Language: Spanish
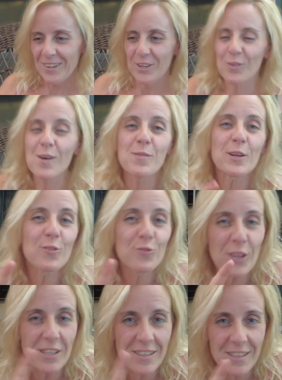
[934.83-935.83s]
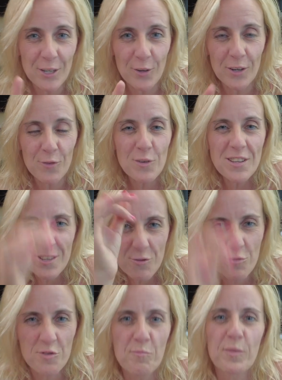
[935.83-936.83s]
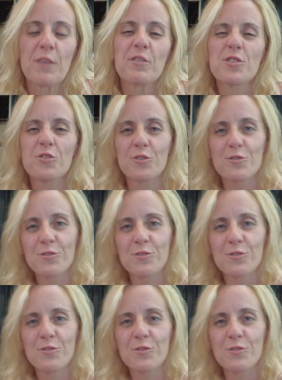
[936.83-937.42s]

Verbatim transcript: No me preguntas si quiero. Luis y sus imprevistos.